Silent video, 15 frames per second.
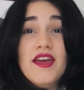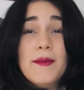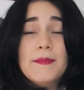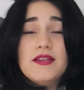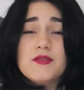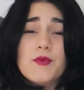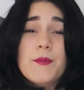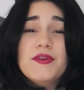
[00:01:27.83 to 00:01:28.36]

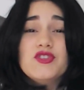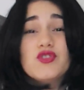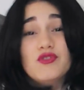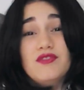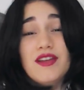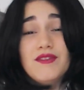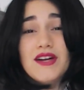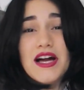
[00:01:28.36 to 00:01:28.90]
Principalmente
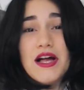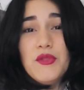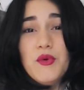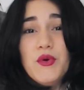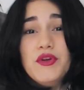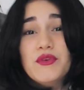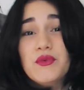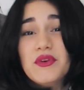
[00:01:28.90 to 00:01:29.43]
quando tava
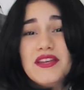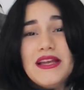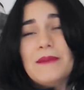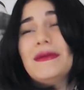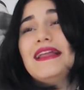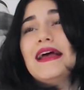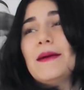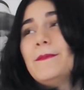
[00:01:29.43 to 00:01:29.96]
calor e eu não queria
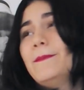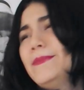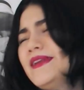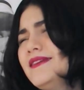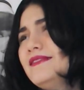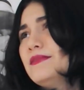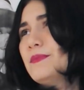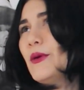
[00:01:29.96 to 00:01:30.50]
malhar,
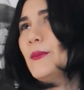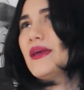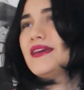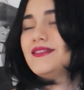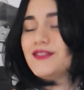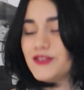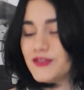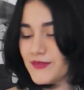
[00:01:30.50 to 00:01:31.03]

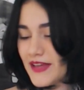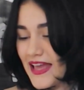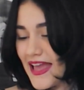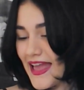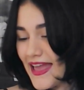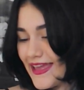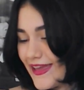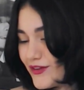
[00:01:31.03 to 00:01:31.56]
principalmente
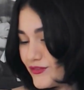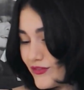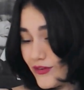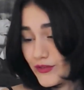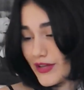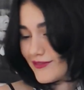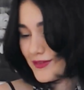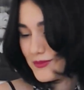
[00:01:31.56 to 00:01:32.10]
eu faltava